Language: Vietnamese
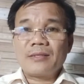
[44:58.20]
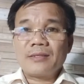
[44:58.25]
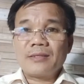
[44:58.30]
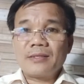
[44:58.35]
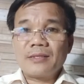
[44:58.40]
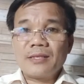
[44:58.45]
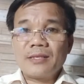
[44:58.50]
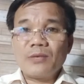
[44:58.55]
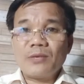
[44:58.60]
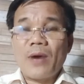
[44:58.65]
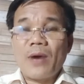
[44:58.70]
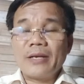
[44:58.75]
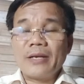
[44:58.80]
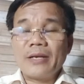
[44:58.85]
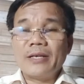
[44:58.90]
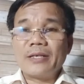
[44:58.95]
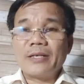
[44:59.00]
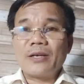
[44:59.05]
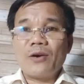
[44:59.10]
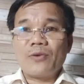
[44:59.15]
cái quãng
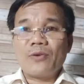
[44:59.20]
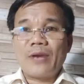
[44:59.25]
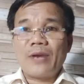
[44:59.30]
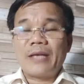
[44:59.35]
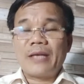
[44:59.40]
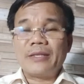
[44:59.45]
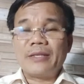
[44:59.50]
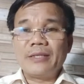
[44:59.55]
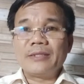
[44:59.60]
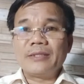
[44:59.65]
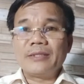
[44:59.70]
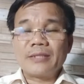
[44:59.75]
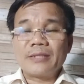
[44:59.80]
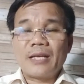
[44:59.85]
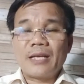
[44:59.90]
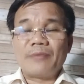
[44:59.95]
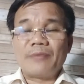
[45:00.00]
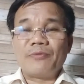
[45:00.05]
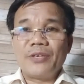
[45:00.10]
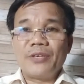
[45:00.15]
đường còn lại, nhưng những
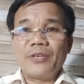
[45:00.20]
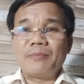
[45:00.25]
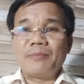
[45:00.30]
thành viên